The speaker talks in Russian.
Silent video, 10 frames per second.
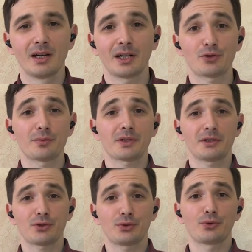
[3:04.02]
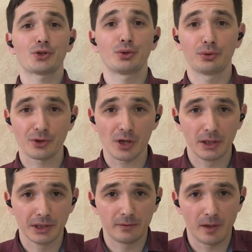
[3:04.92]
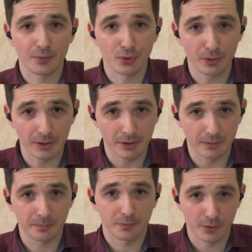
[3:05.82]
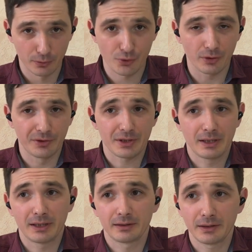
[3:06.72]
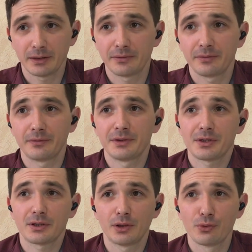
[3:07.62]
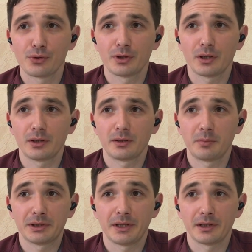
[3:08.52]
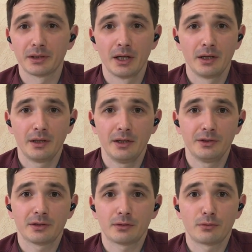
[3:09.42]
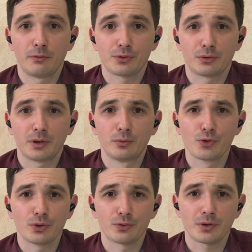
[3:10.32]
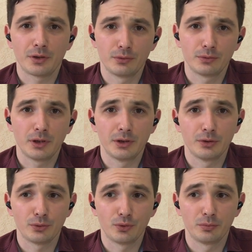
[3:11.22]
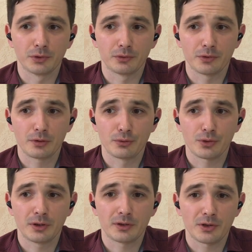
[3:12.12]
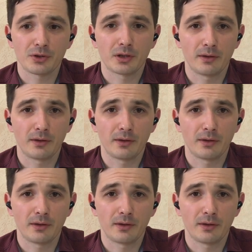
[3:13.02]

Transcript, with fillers: Хочу вам сказать, что уже до начала этого обзора я слушал несколько треков в этих наушниках подряд, и нет такого, что там уши устают или неудобно, то есть слушать достаточно